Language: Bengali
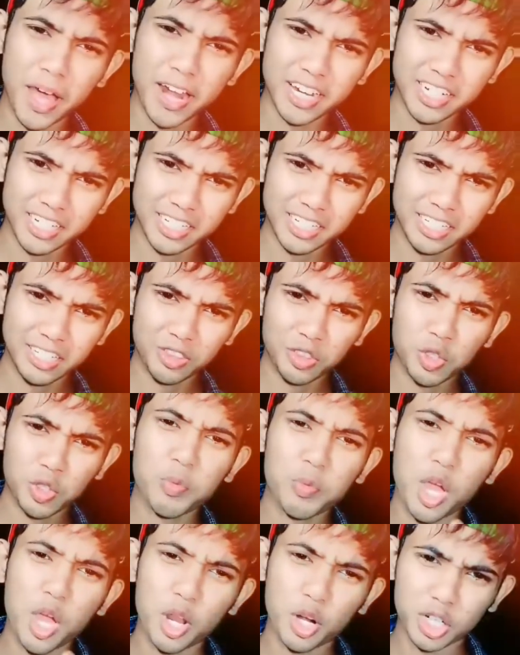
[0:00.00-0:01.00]
পারিনি
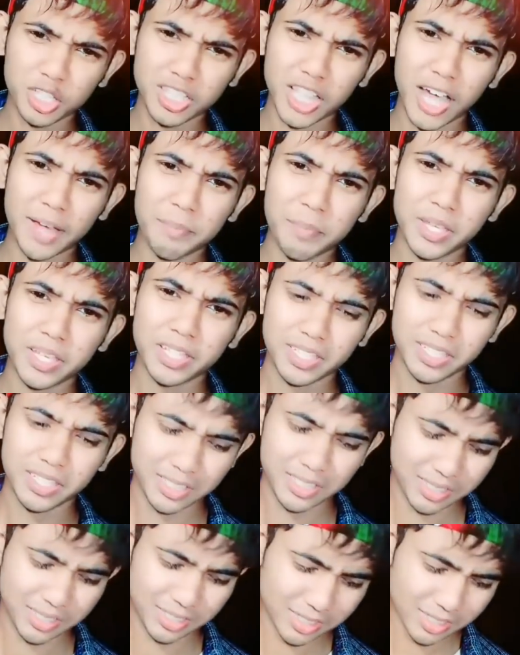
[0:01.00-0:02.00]
তুমি অনেক দামি
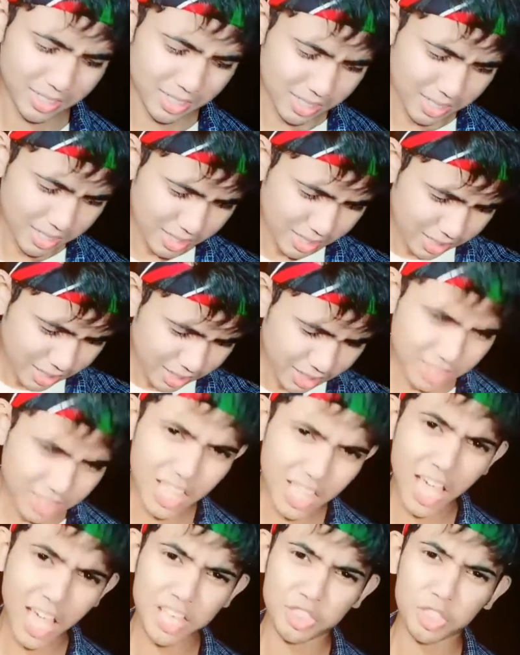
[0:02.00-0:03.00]

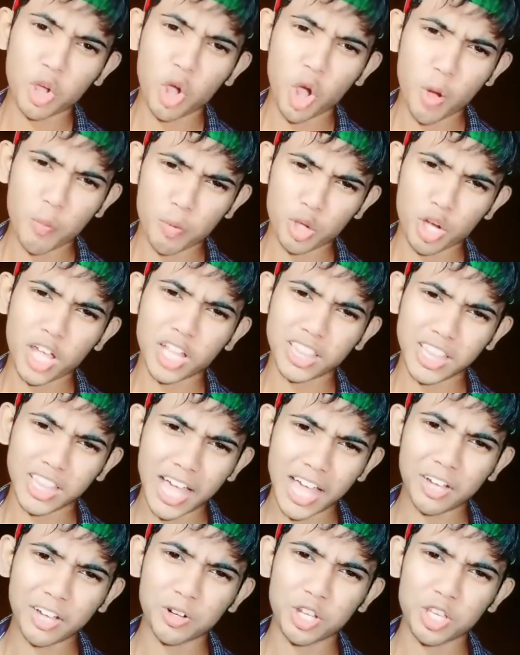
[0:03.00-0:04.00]
তাই তো আজ
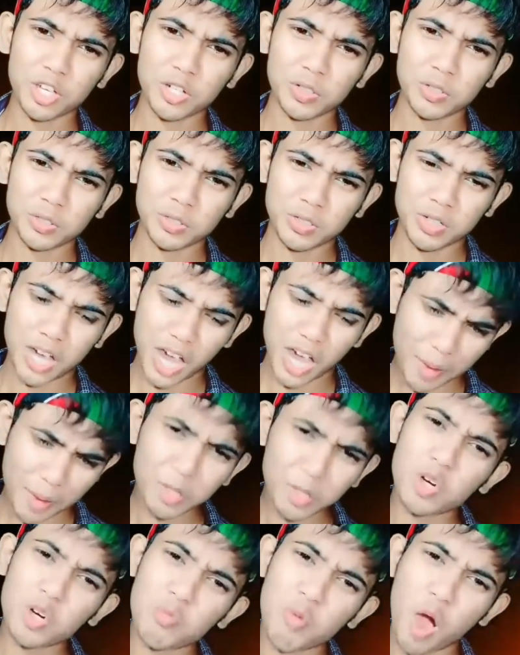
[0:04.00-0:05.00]
অপরাধ না করেও আমি
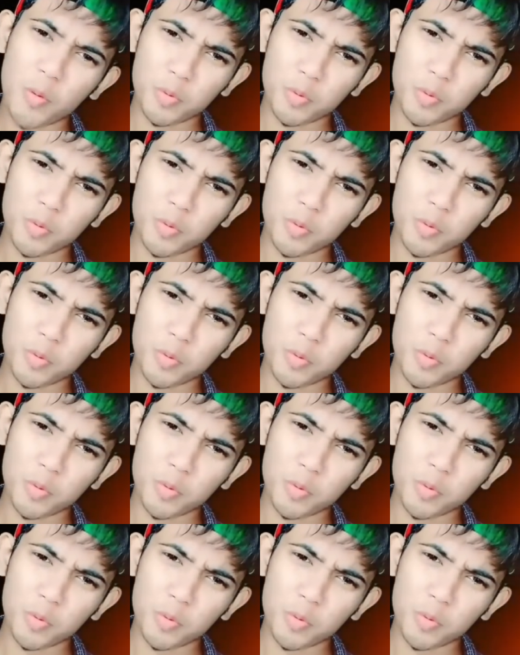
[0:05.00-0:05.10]
খুব